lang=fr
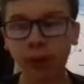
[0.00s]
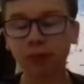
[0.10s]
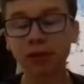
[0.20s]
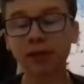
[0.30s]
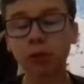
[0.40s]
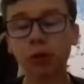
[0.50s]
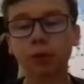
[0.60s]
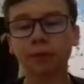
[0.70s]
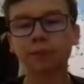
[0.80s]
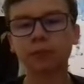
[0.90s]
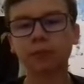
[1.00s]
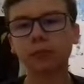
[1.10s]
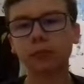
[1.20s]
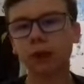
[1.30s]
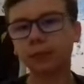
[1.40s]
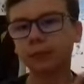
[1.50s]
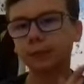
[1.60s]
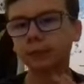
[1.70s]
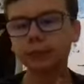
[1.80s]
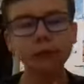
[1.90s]
la planète d'Ego, quoi.
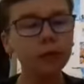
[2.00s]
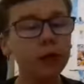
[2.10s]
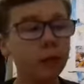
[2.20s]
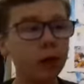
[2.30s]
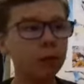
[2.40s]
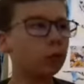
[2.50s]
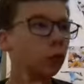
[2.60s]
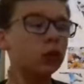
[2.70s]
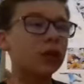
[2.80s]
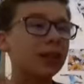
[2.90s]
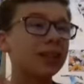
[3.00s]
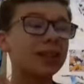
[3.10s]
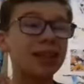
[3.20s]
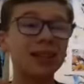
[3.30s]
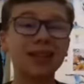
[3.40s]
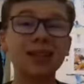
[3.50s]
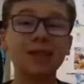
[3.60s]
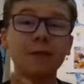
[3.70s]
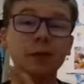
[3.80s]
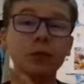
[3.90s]
Voilà, donc Guardians Galaxy,
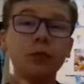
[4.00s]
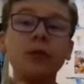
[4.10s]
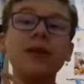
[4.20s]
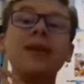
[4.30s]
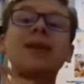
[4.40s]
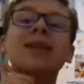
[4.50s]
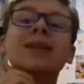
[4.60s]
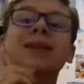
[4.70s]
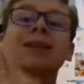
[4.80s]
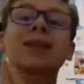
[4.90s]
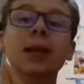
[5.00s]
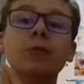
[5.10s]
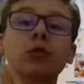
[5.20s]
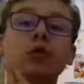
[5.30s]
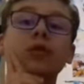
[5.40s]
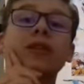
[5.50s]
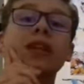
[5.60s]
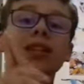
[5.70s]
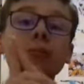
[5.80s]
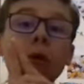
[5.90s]
volume 2 est quatrième de ce
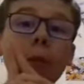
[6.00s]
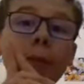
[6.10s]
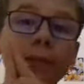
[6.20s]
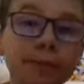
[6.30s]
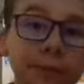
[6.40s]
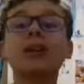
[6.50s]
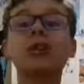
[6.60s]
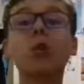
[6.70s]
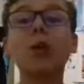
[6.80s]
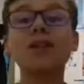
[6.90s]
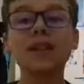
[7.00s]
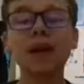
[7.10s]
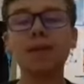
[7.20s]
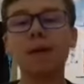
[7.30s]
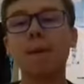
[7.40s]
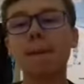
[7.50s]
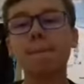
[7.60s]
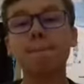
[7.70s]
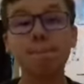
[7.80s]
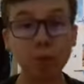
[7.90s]
classement. Troisième
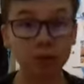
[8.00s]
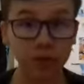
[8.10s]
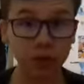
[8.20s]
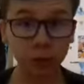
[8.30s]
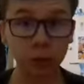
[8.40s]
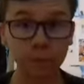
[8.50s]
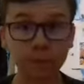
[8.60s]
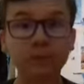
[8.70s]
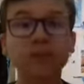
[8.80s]
position,